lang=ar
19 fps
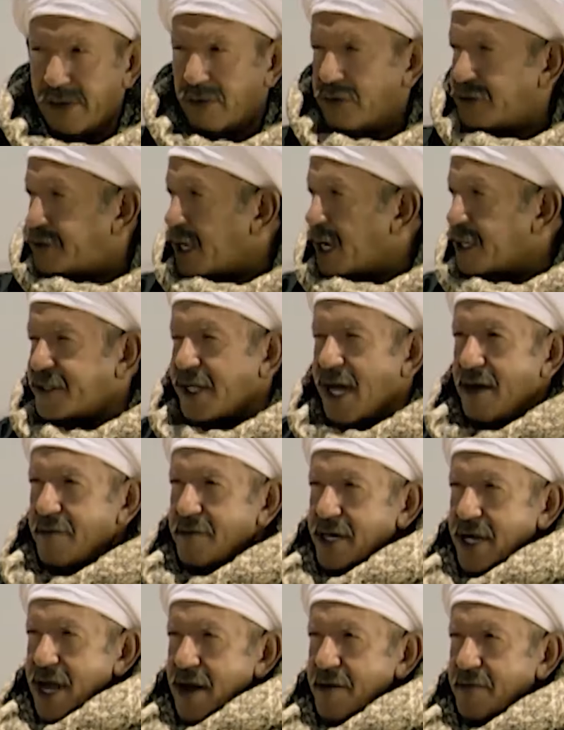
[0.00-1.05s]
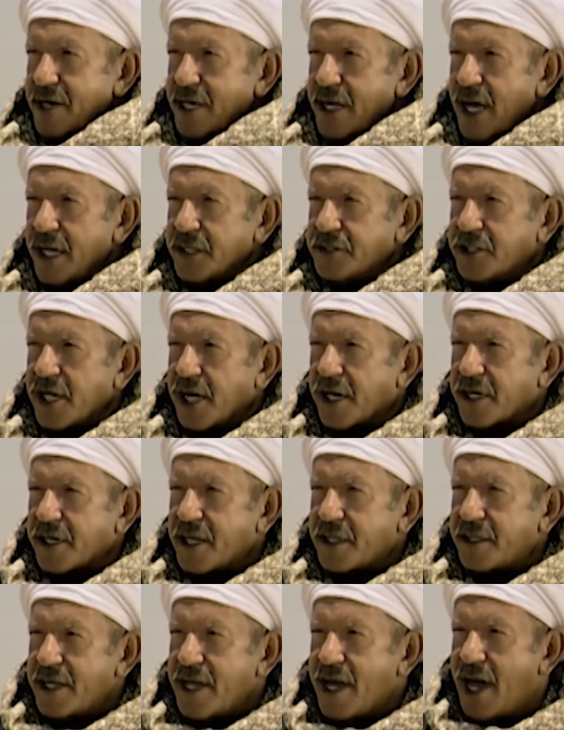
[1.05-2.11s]
وانت هتعمل ايه
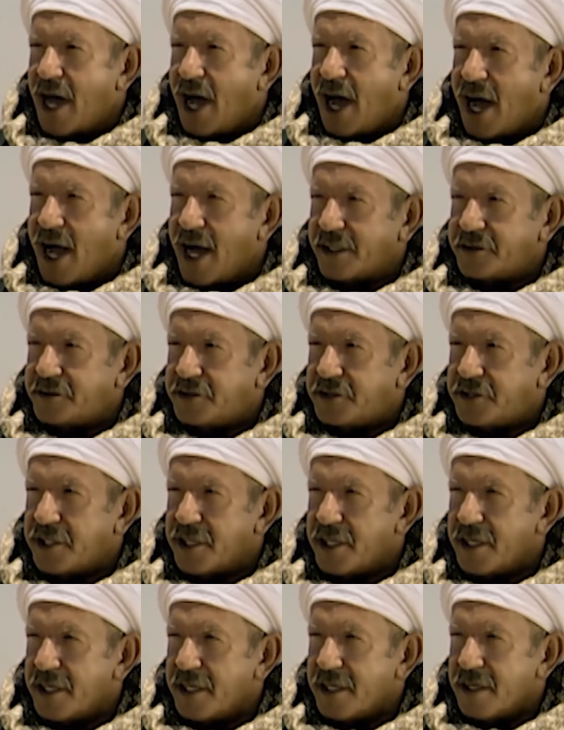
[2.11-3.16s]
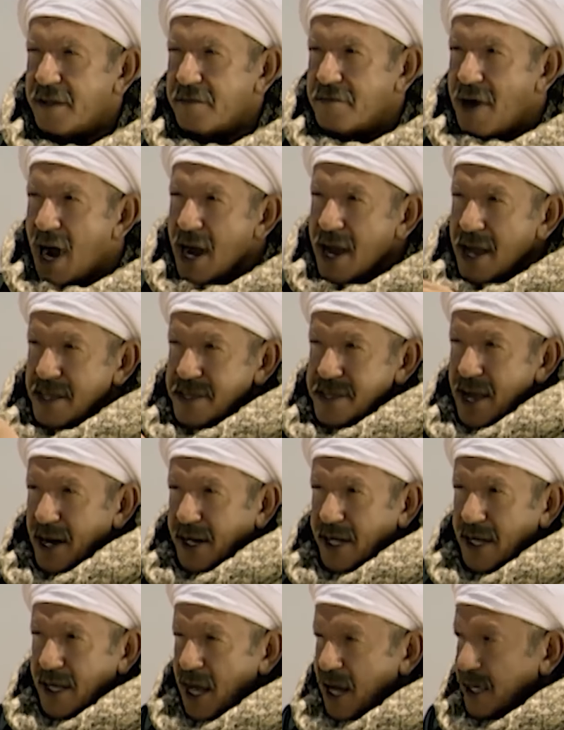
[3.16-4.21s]
بالحجاره دي يا حاج ما
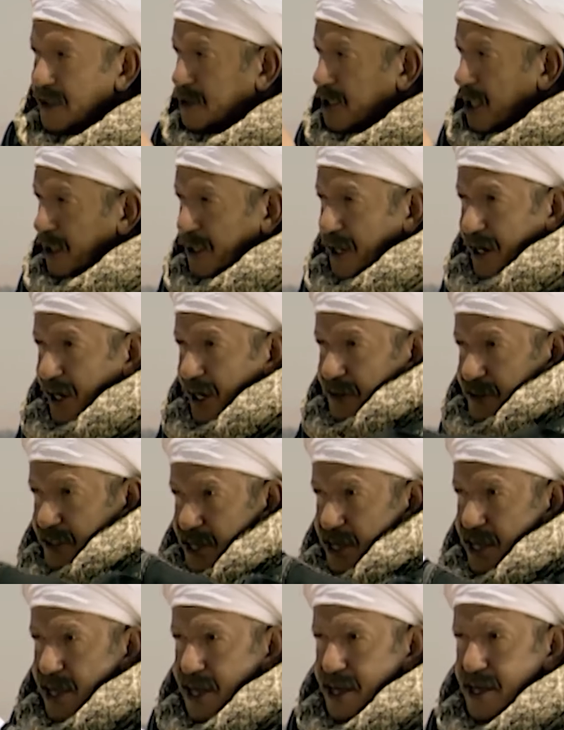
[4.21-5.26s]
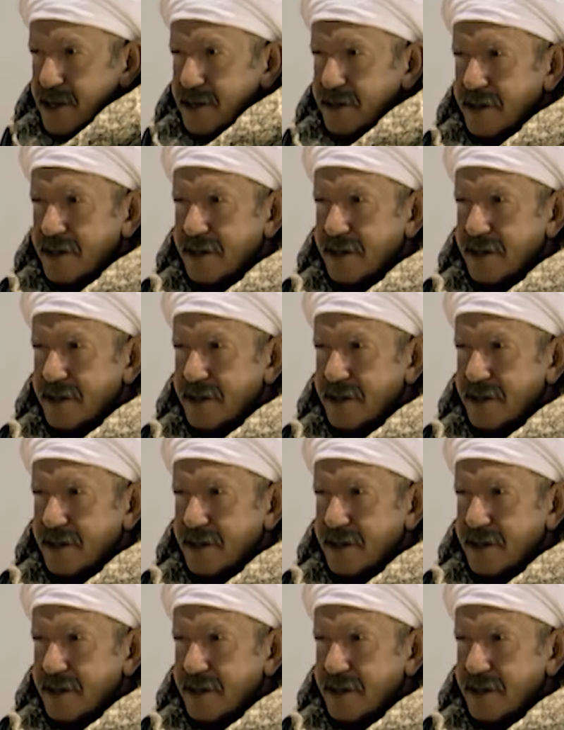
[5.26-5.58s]
عندك الحجاره كتير